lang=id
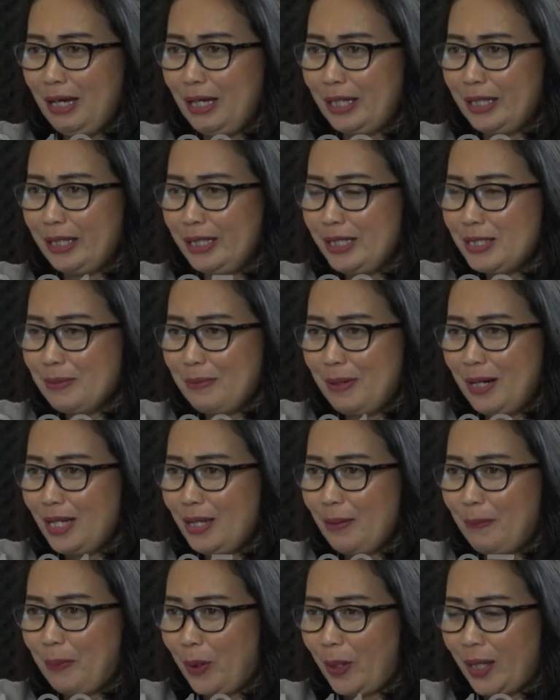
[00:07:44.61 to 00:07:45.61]
ini
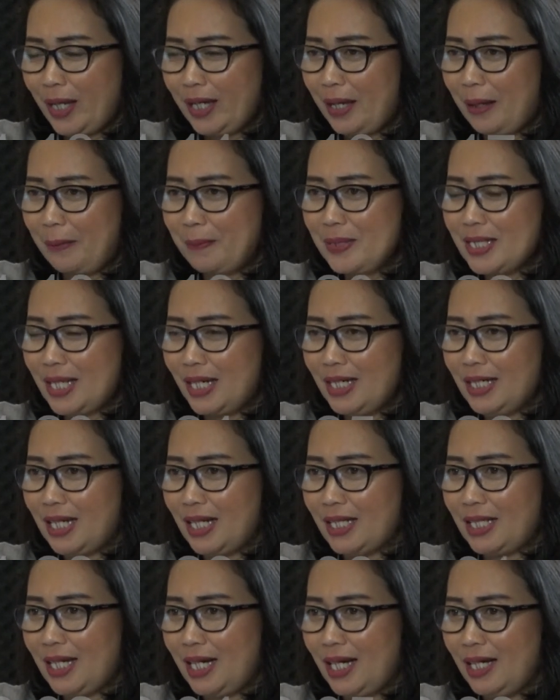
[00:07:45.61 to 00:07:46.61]
sebenarnya proyek yang bisa
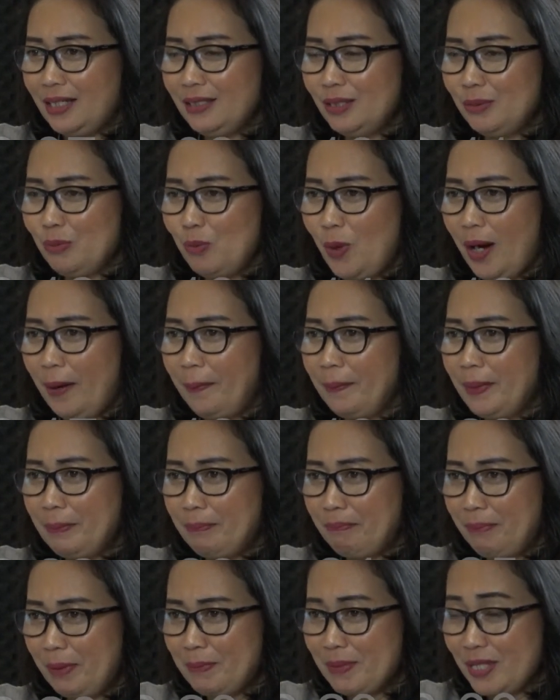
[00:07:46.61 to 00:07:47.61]
dikatakan sebuah
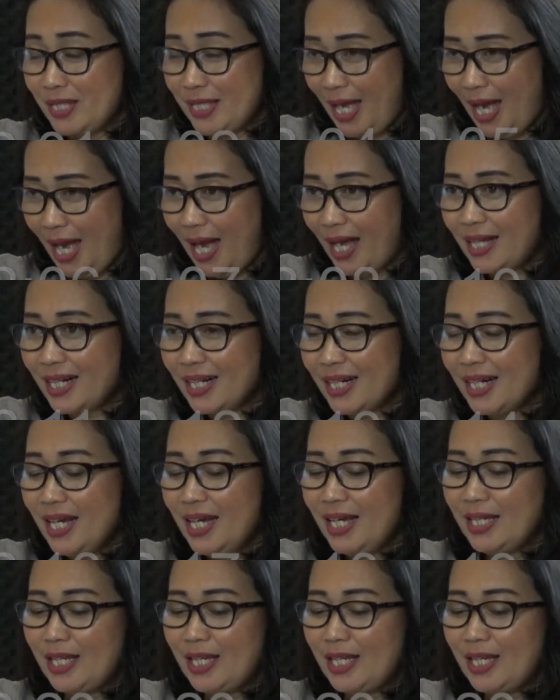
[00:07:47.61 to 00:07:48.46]
mimpi besar